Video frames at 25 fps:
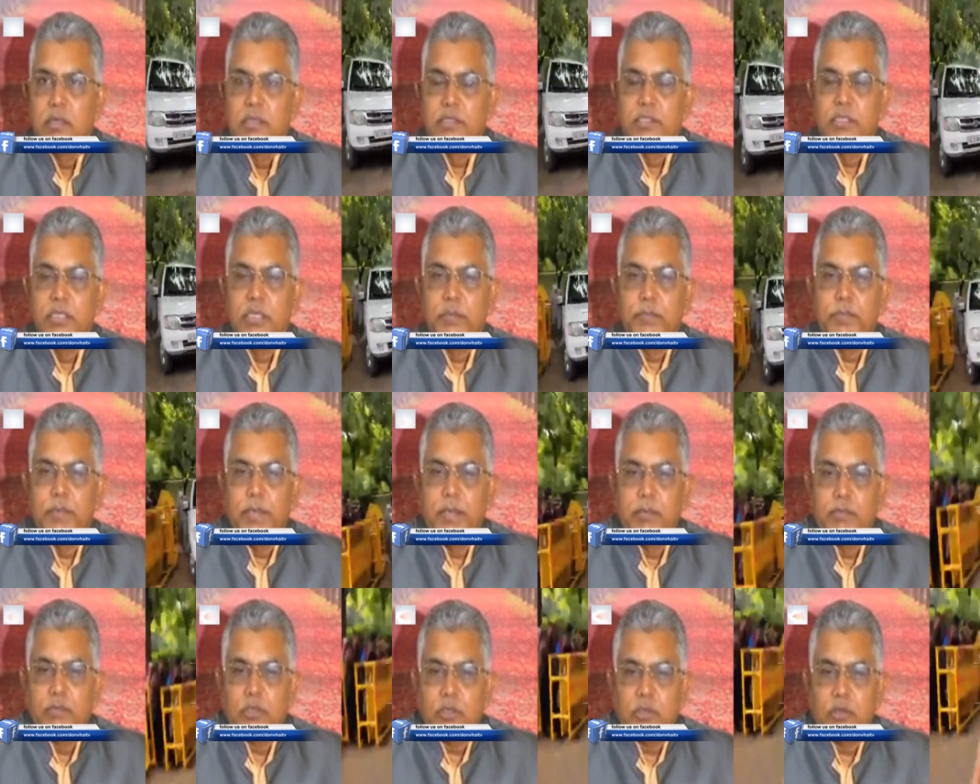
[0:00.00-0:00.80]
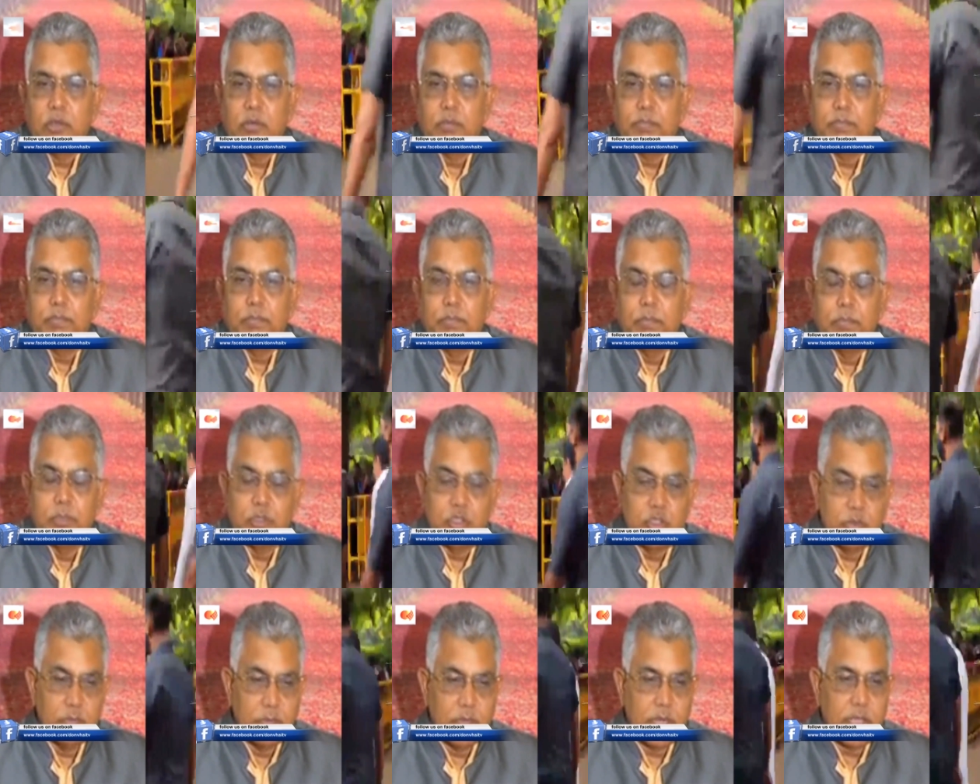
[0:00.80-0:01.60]
সিপিএম যখন
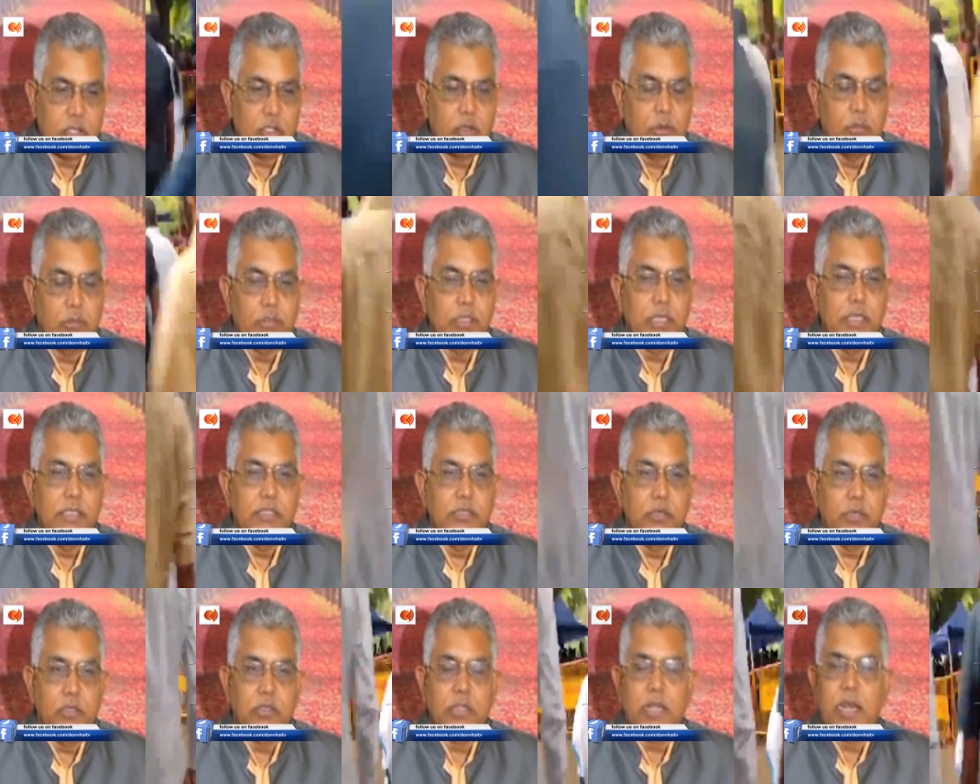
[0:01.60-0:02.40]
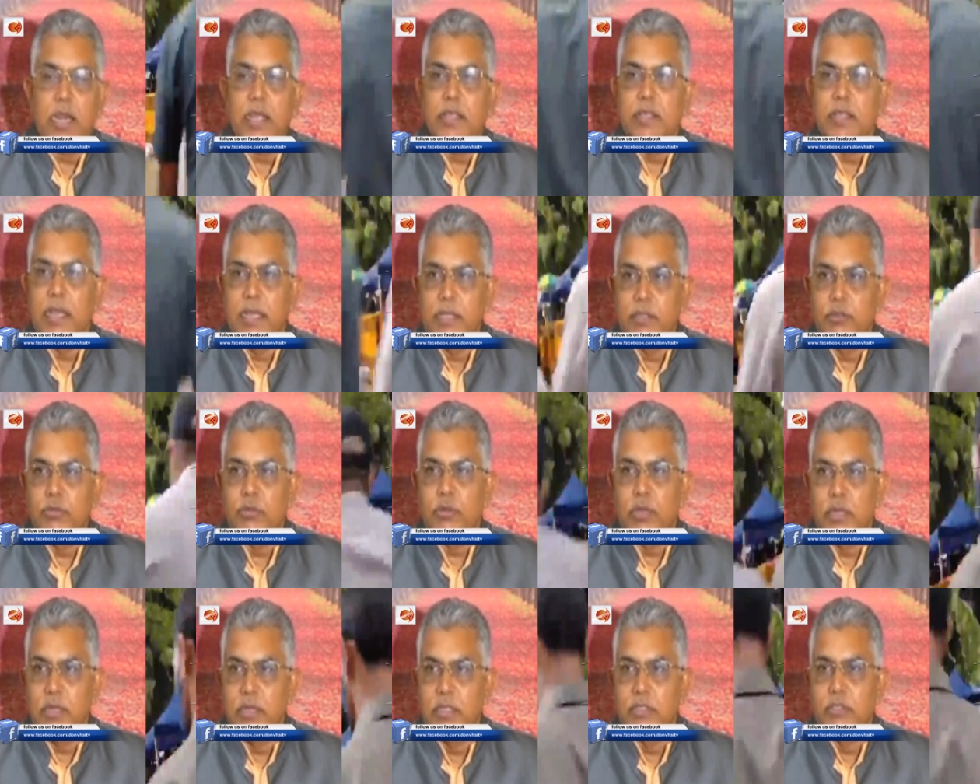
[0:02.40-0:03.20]
পশ্চিমবাংলায় ক্ষমতায় ছিল তারা এই
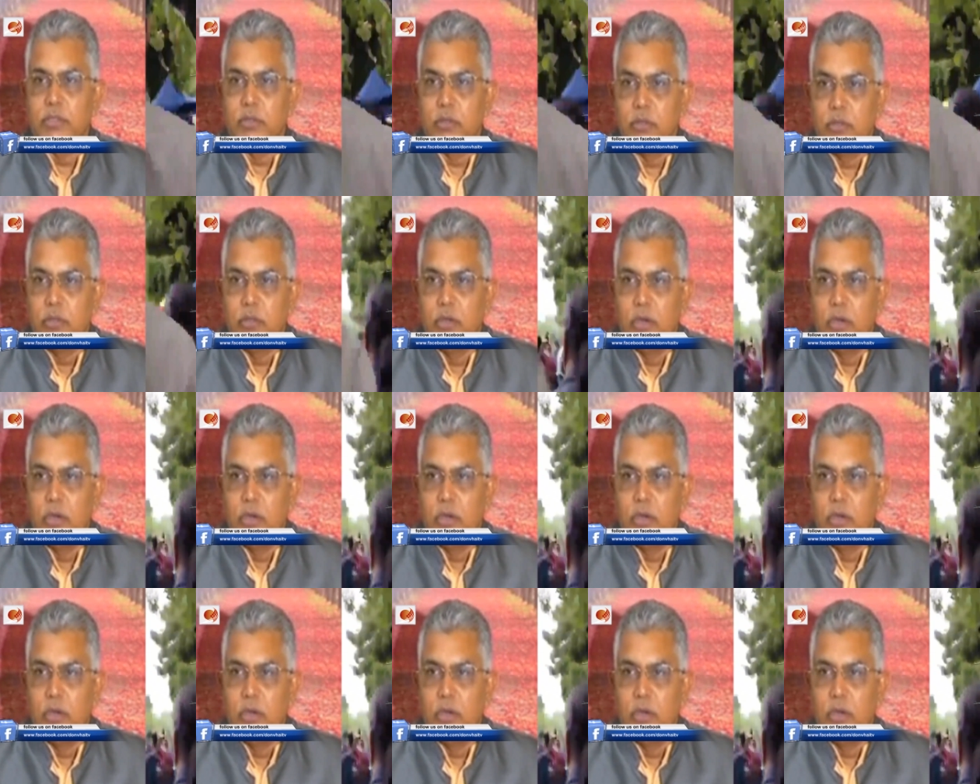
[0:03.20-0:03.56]
দায়িত্বটি নিচ্ছিল